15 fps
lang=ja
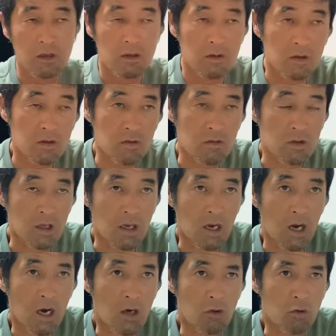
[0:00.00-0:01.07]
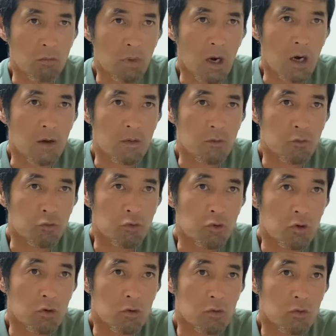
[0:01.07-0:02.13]
ですんで、あの、まあ、不
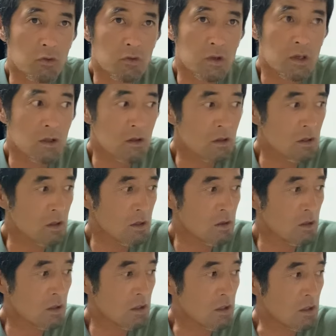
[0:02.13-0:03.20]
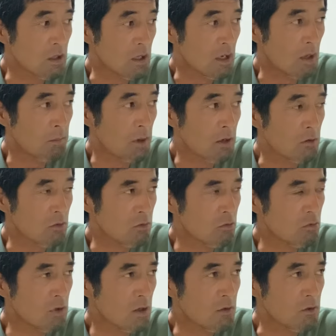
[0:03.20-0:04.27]
要の剪定適宜が、まあ、
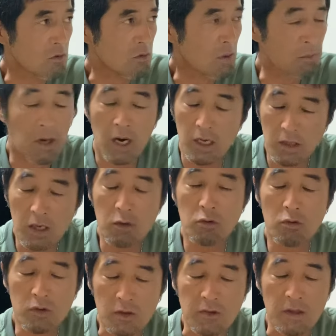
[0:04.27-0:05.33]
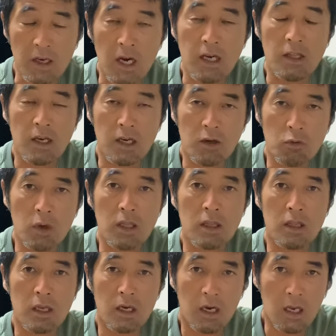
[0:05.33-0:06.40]
9月の、まあ、花後ですね、花終わっ
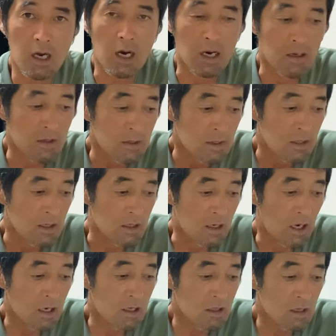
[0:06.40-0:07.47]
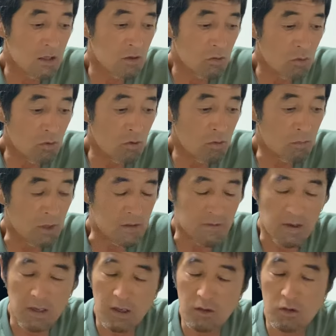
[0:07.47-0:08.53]
てから、来年の、まあ、
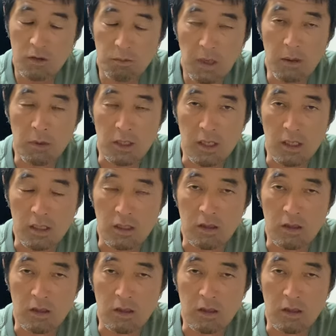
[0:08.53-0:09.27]
3月いっぱいまで、